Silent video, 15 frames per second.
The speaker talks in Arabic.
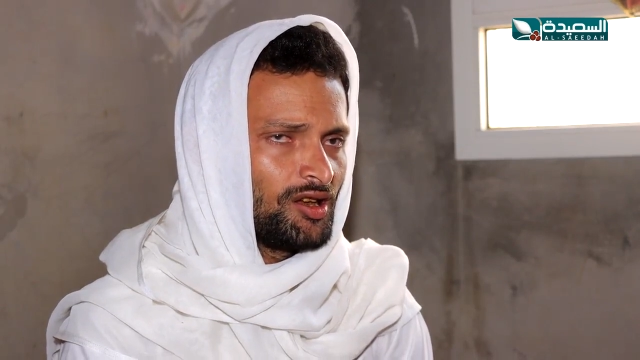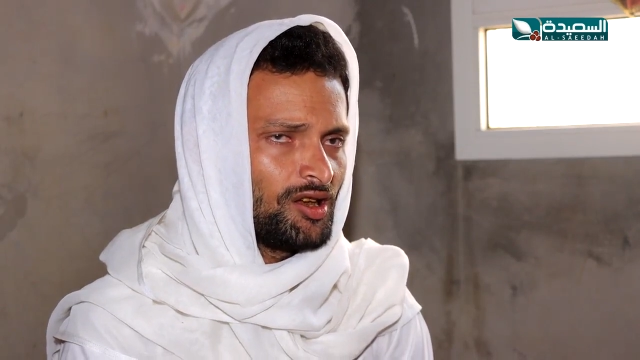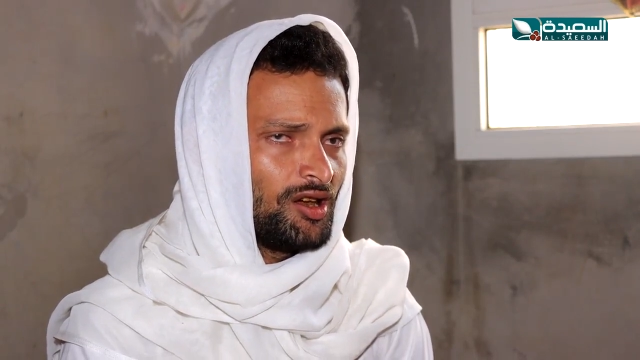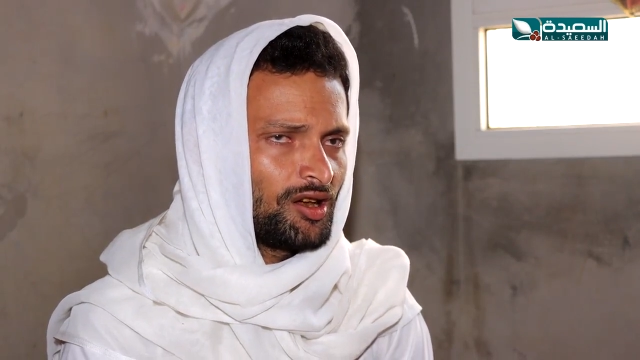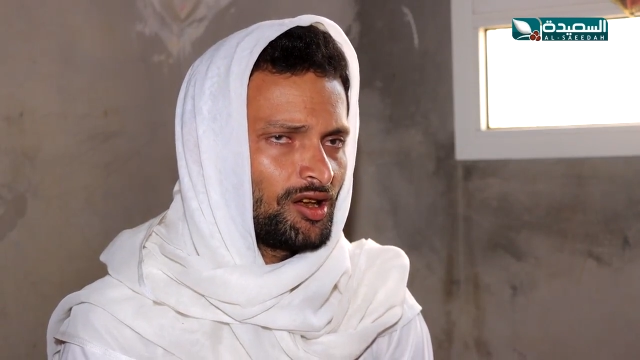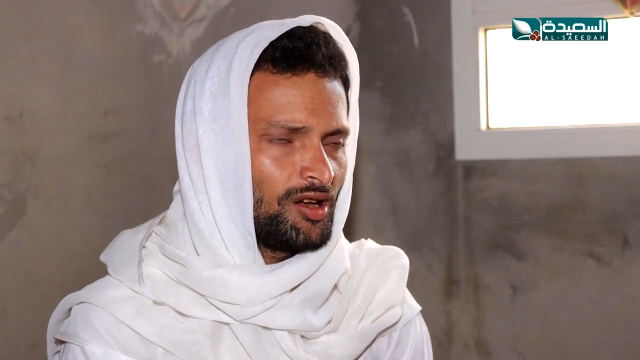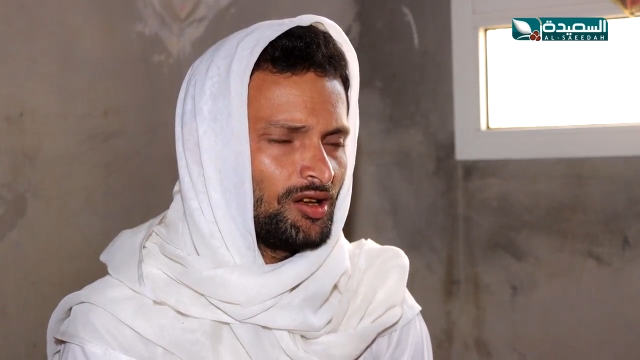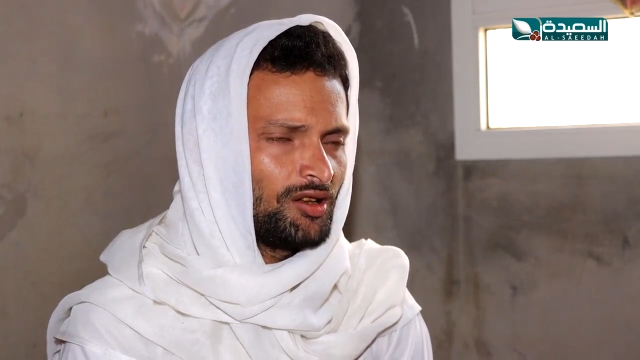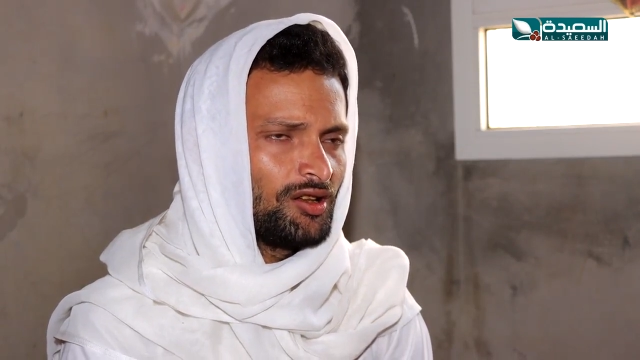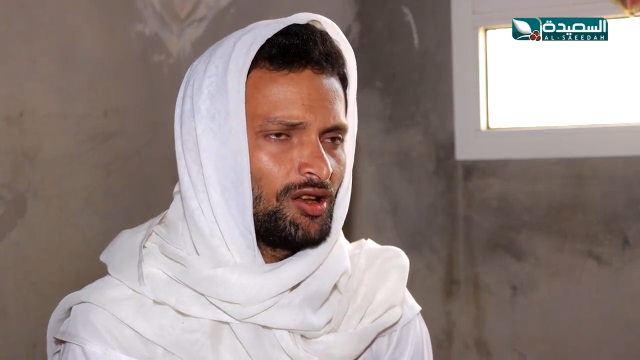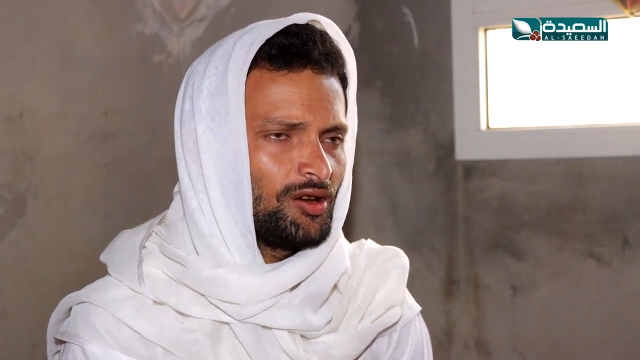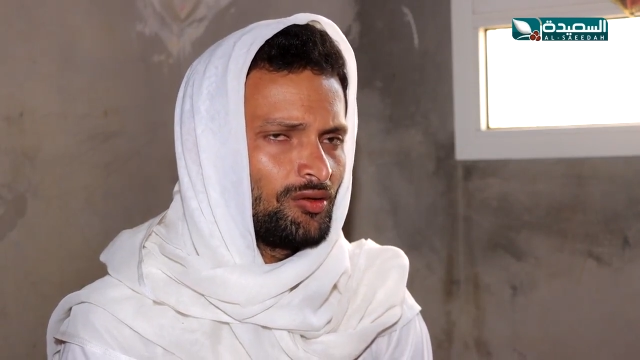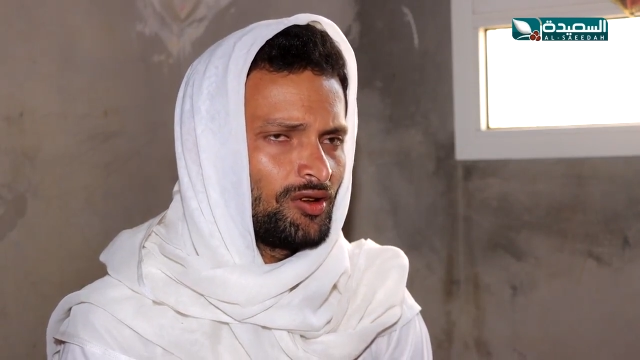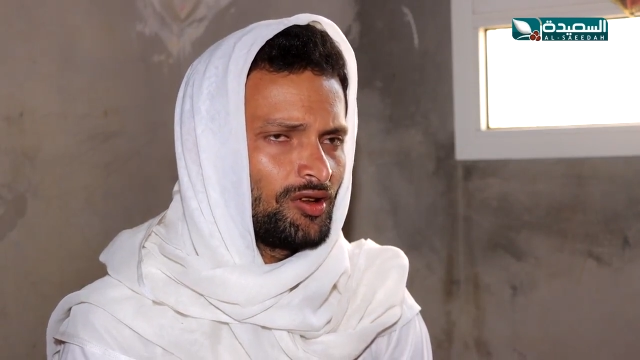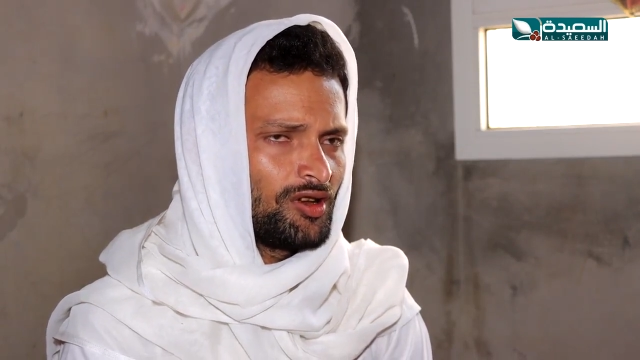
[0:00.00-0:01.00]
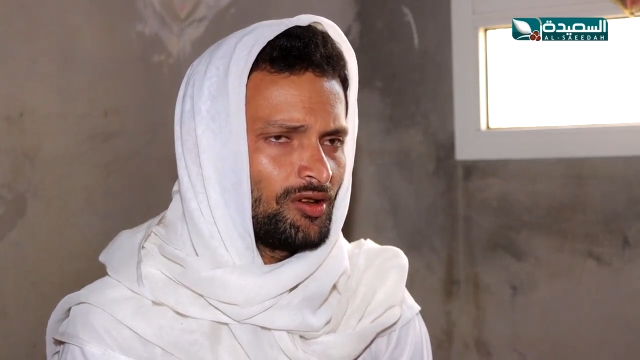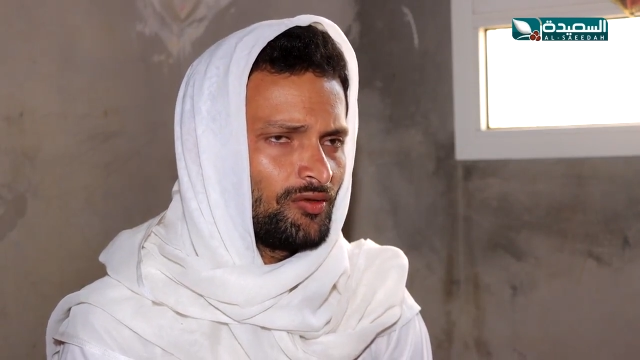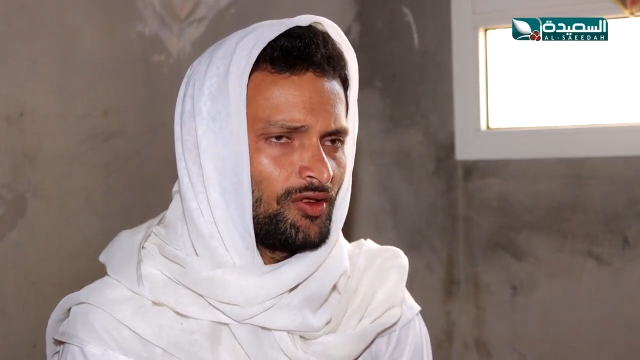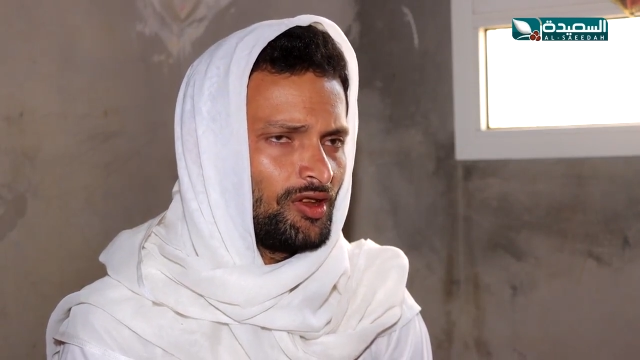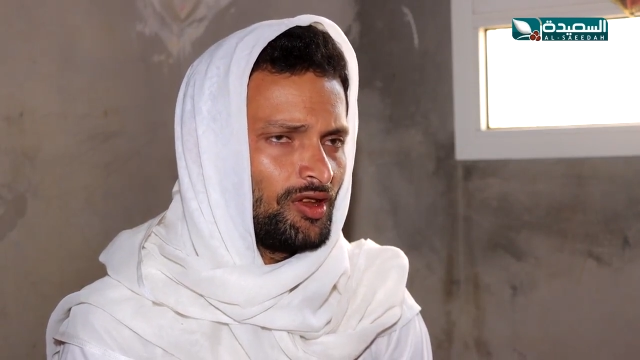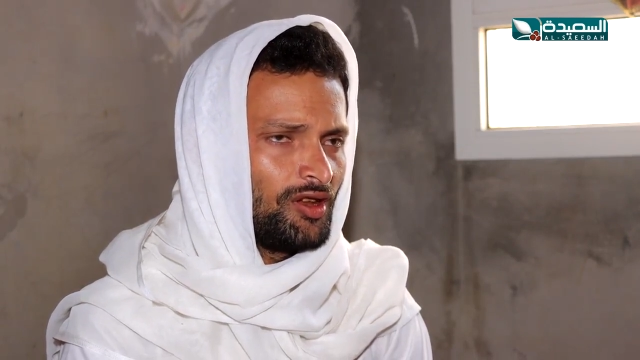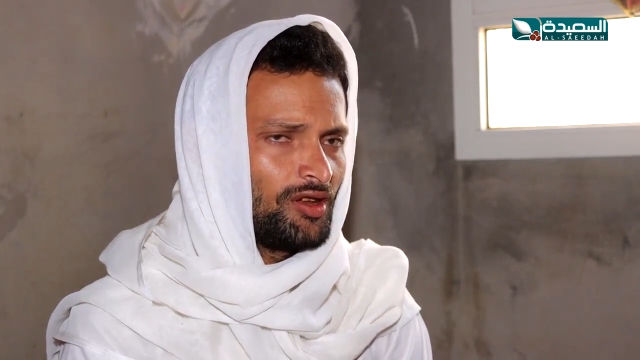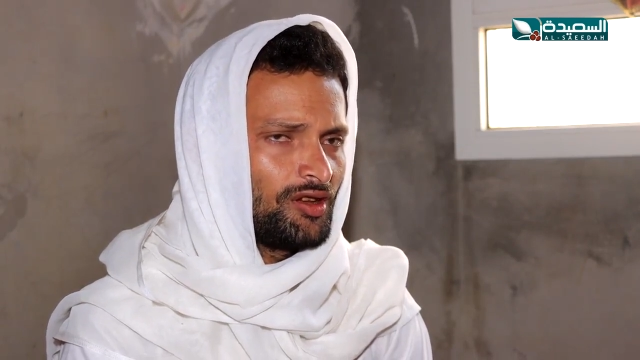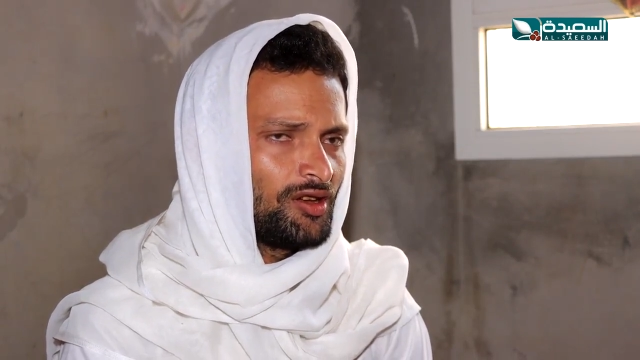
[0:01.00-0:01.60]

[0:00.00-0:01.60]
حكاها الله لنا في